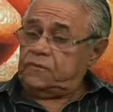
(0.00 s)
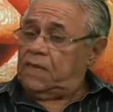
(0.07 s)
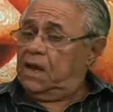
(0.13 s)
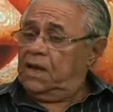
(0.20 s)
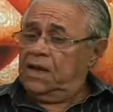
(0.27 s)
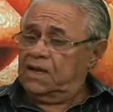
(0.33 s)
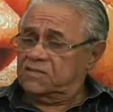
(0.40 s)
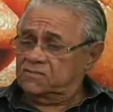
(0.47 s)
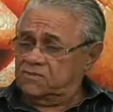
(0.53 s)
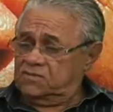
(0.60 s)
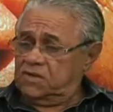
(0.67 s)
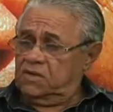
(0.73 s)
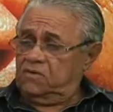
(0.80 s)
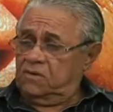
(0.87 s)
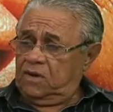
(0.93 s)
aliás,
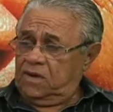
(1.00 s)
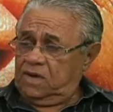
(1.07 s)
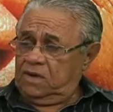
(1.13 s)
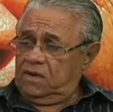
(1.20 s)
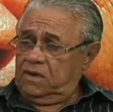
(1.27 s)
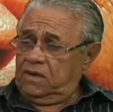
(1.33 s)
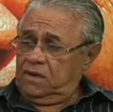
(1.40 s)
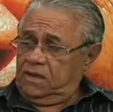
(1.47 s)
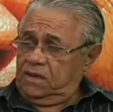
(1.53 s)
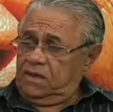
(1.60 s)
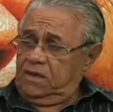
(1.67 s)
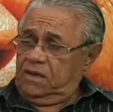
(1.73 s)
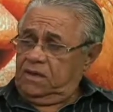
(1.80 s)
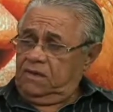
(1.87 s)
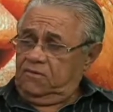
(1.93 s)
você não é
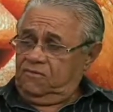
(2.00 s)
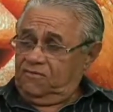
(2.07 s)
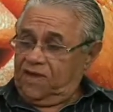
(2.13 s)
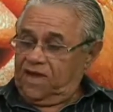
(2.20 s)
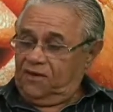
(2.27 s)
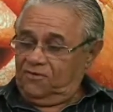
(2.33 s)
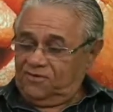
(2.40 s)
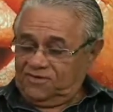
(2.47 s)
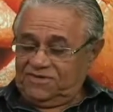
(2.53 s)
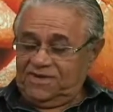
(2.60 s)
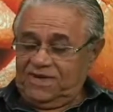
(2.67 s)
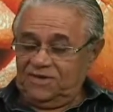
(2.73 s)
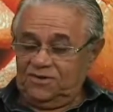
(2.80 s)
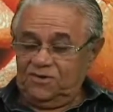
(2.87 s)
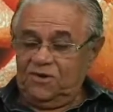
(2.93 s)
Velho, você
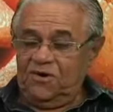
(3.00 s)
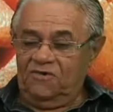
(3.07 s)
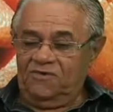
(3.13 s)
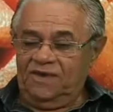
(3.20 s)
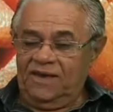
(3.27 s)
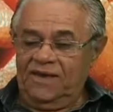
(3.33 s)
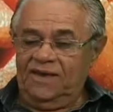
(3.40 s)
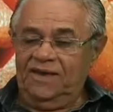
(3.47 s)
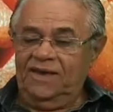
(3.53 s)
é jovem, né?